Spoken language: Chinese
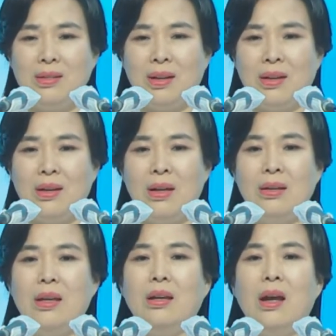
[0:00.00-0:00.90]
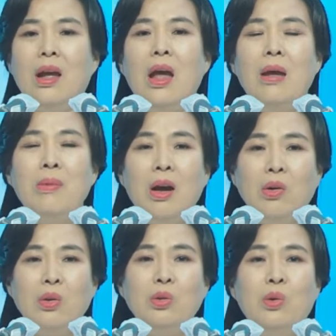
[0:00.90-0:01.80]
我虽然受了委屈，
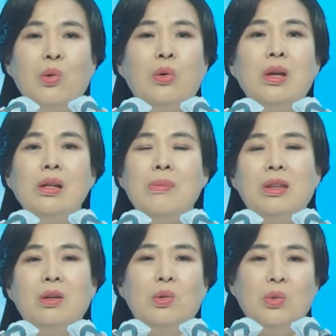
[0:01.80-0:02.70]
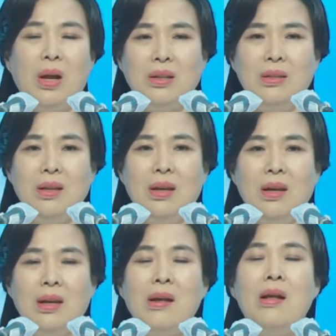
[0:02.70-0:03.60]
但是我应该
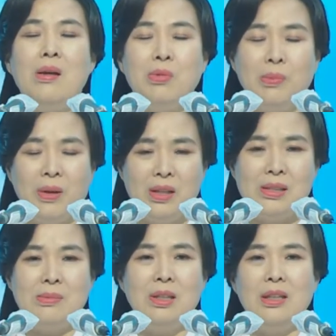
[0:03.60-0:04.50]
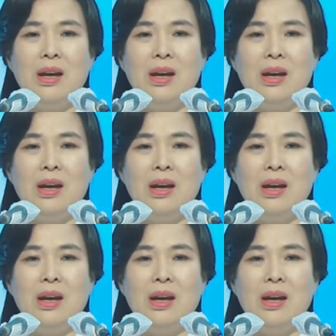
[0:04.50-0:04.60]
喜乐感恩。